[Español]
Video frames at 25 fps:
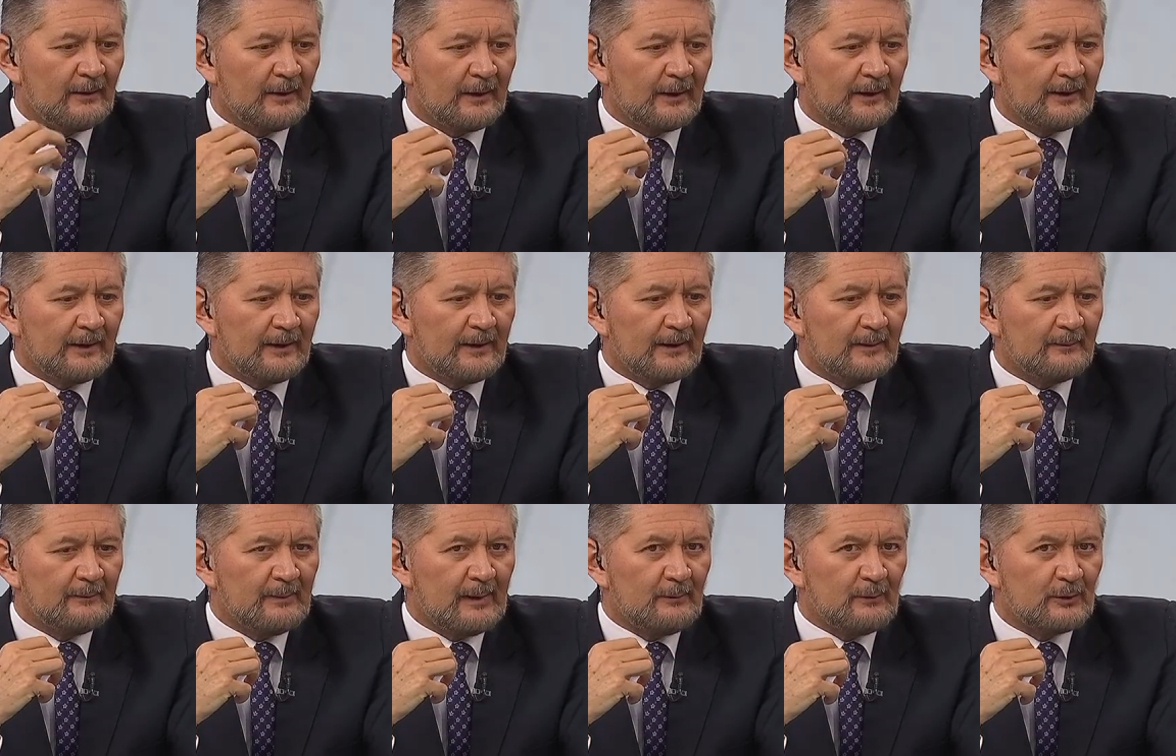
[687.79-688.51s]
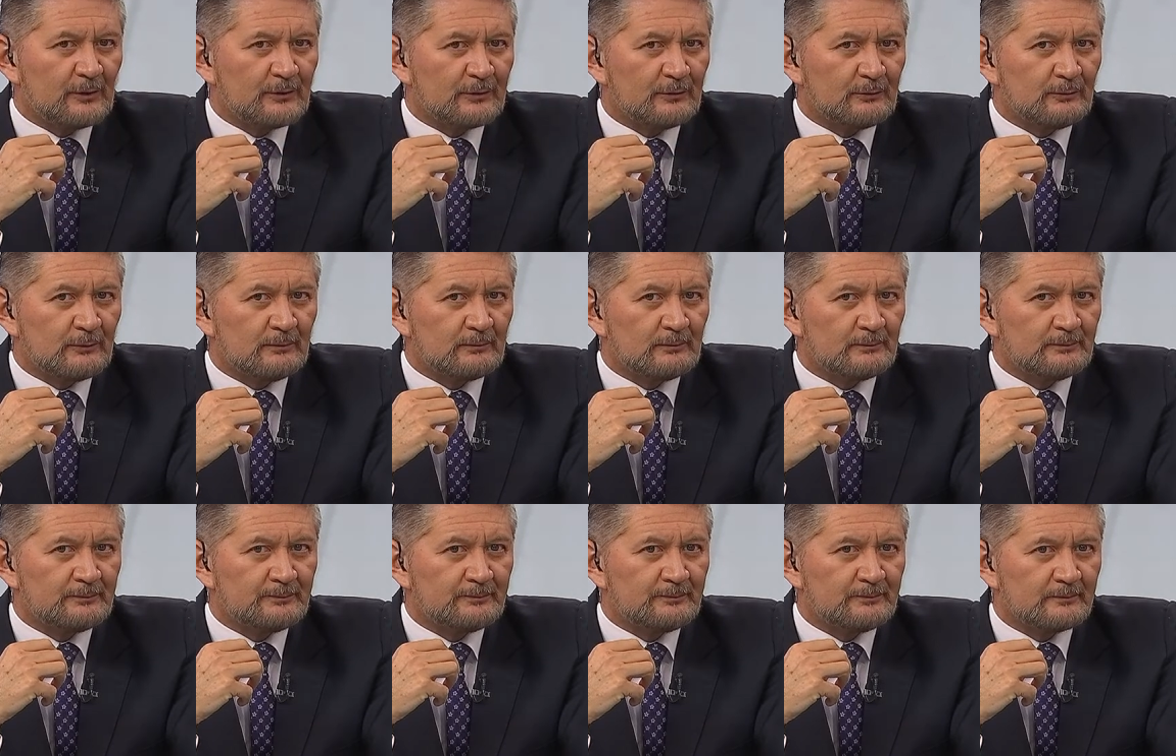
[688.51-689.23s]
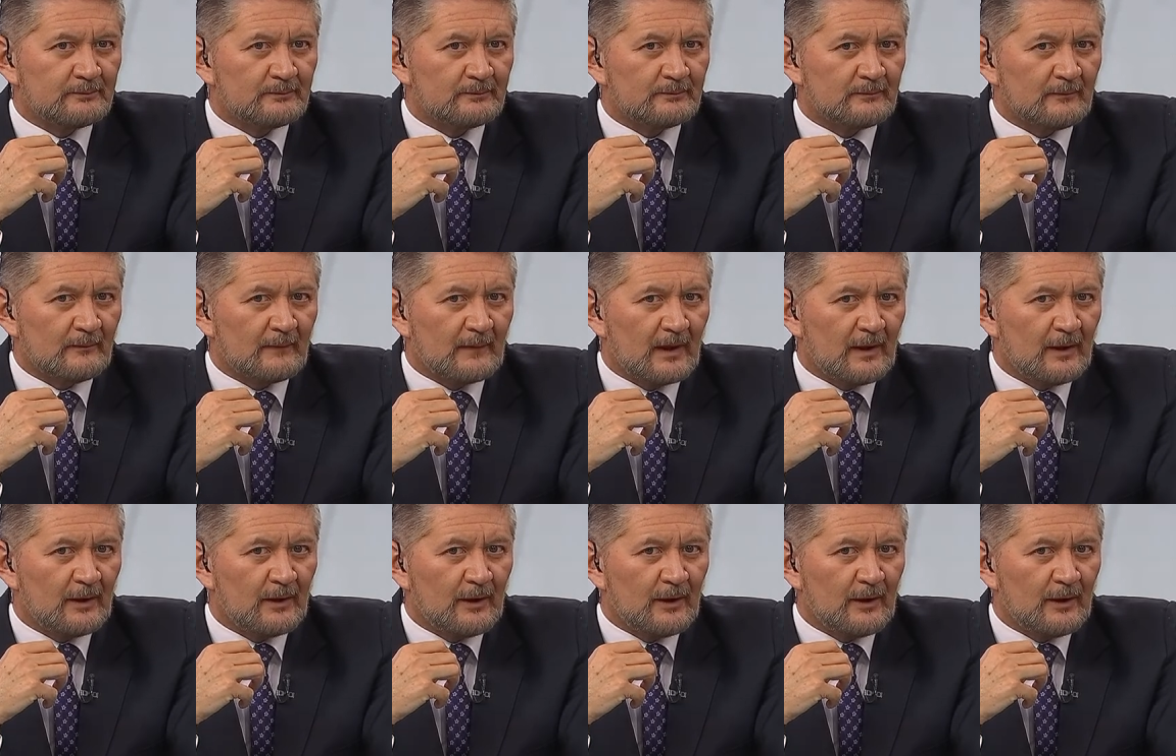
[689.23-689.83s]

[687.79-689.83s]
eh, vamos, un,